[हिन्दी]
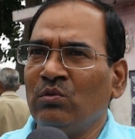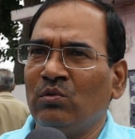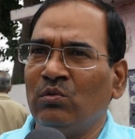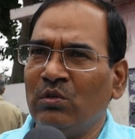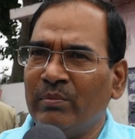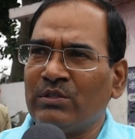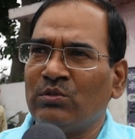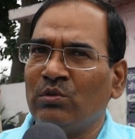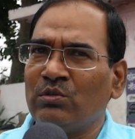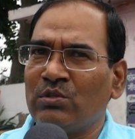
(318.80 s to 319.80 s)
तो उन
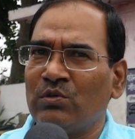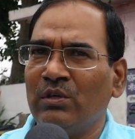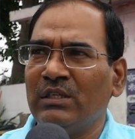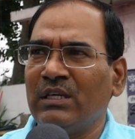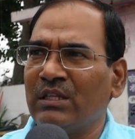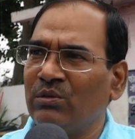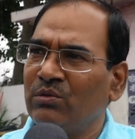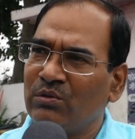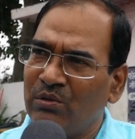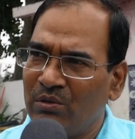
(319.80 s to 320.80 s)
बच्चों को जो स्कूल नहीं जाते
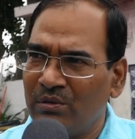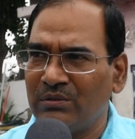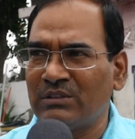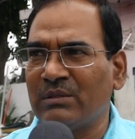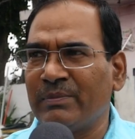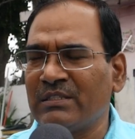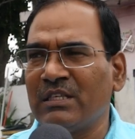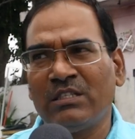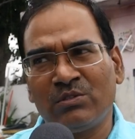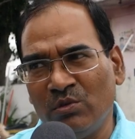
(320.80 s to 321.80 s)
उनको शत
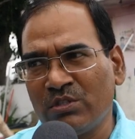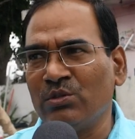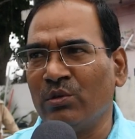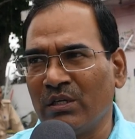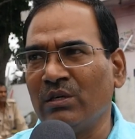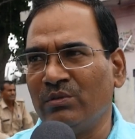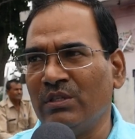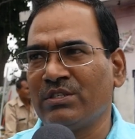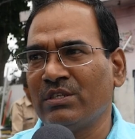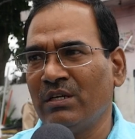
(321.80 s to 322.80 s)
प्रतिशत स्कूल से जोड़ने का
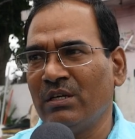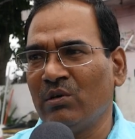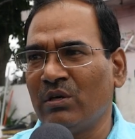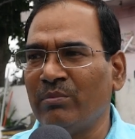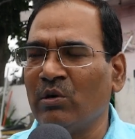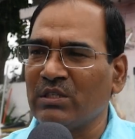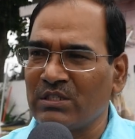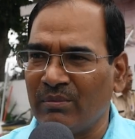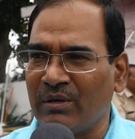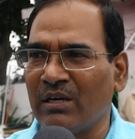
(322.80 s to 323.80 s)
उद्देश्य है और
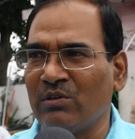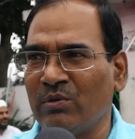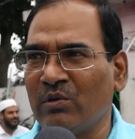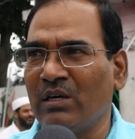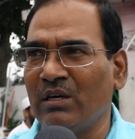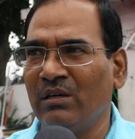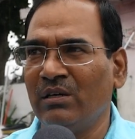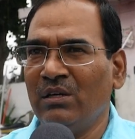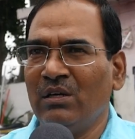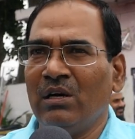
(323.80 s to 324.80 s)
बहुत अच्छा हमारा अनुभव रहा
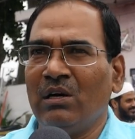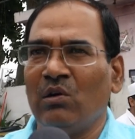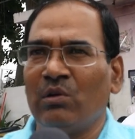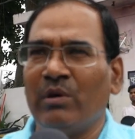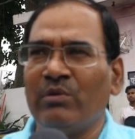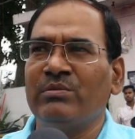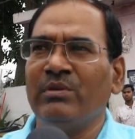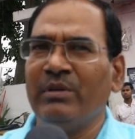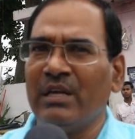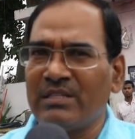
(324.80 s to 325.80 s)
और
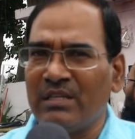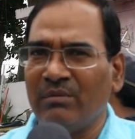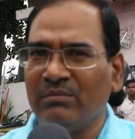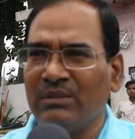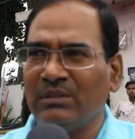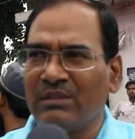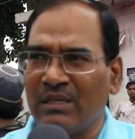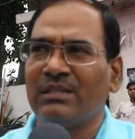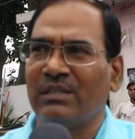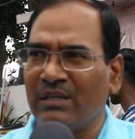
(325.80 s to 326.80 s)
भविष्य में भी ऐसे हम
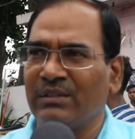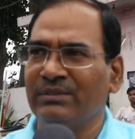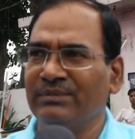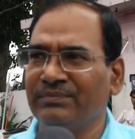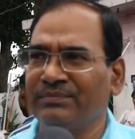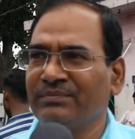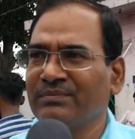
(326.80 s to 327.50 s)
करते रहेंगे